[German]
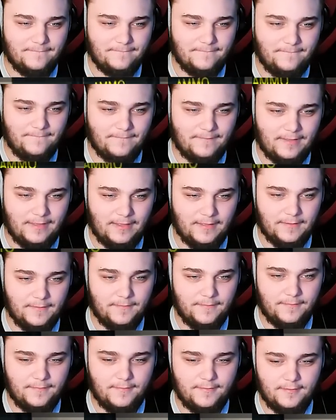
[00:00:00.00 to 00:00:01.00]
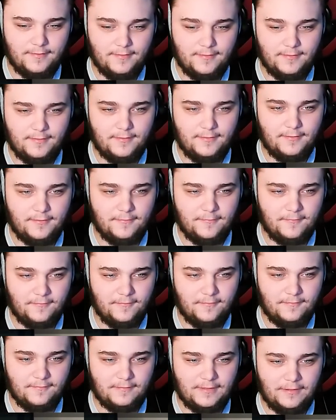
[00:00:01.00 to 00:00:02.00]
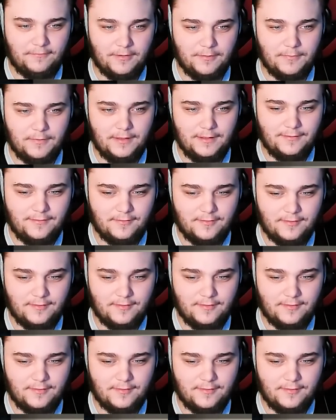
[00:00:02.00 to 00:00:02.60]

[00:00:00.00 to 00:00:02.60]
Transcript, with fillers: Okay. Nehmen wir mit.